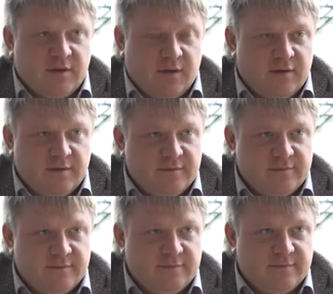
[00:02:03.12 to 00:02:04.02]
так.
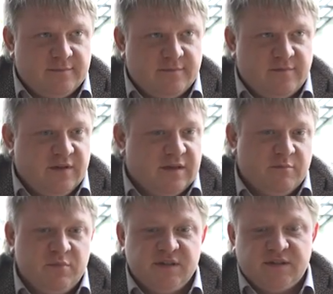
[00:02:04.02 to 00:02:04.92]
В
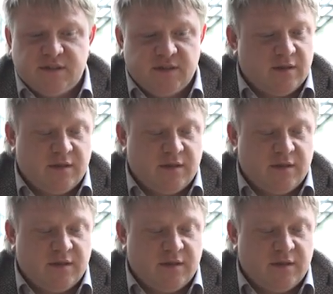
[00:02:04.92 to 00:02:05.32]
этом бизнесе это